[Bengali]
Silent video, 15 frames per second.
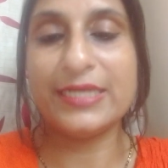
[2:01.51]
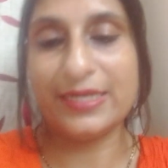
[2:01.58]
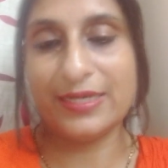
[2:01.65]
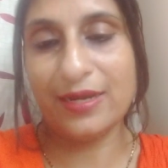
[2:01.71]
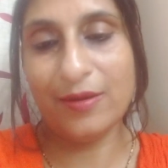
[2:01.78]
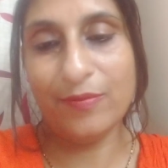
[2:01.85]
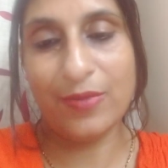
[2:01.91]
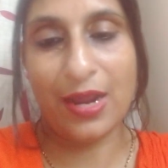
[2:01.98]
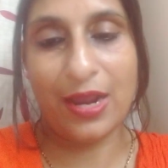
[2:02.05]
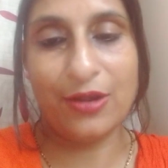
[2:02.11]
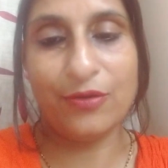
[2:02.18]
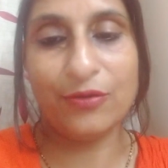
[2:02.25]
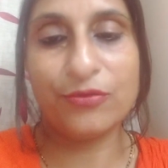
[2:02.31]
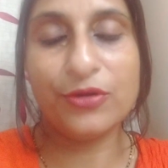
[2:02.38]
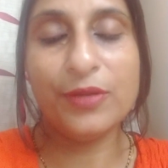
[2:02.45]
সেটা
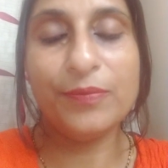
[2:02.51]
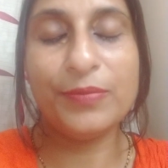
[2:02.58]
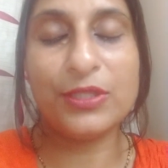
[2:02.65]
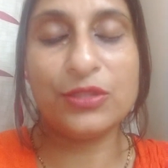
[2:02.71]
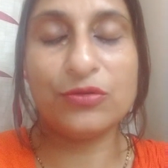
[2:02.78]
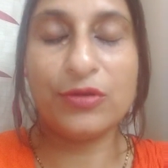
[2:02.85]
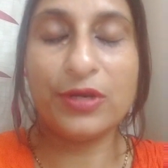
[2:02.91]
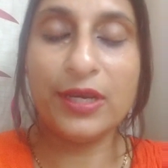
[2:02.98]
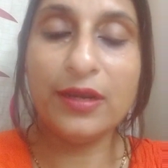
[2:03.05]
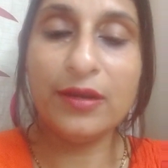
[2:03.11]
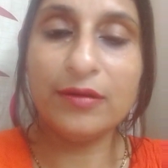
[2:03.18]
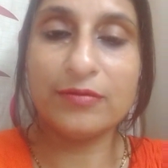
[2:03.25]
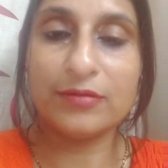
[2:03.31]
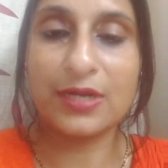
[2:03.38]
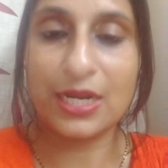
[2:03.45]
ভালো করে পিতলের
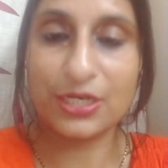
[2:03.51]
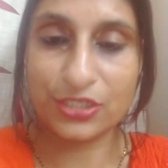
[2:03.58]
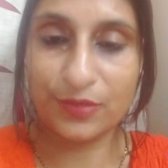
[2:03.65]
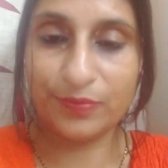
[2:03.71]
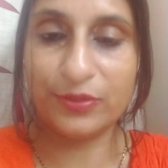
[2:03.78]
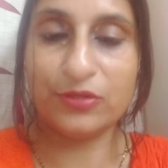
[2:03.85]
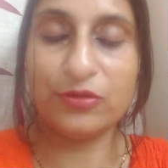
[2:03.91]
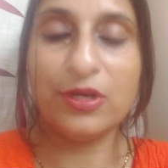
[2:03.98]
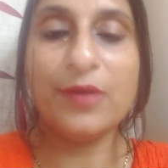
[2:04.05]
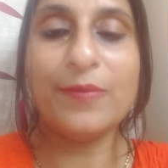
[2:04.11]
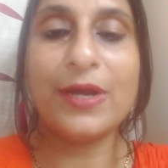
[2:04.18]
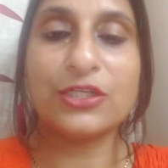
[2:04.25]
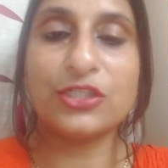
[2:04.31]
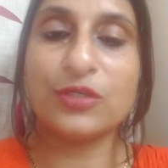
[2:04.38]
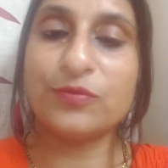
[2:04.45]
কাঁসা পিতলের
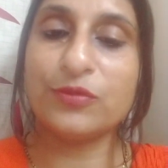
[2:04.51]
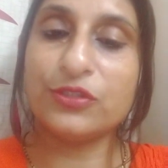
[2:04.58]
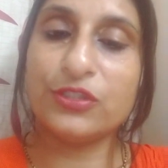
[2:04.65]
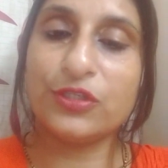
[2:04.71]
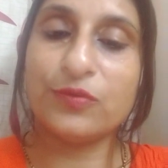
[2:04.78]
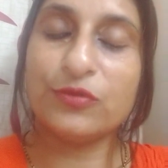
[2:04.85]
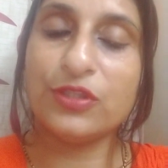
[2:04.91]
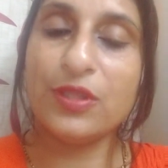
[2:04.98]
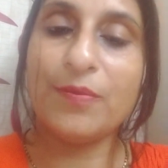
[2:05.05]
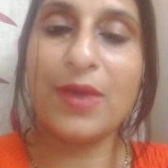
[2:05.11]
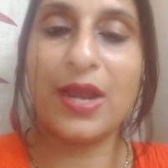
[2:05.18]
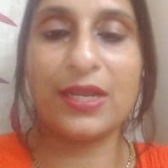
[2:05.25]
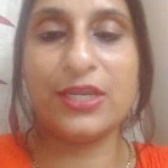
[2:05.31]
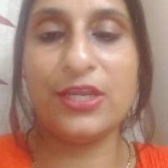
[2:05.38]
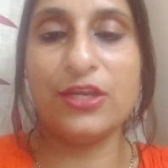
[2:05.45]
বাসনপত্রের মধ্যে
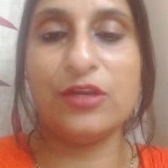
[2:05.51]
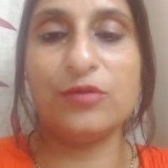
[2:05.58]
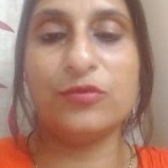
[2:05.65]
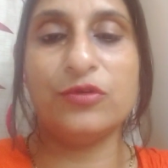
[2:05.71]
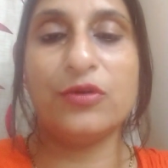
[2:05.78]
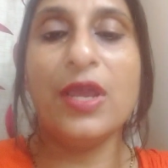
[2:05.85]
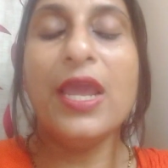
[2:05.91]
মাখিয়ে নেব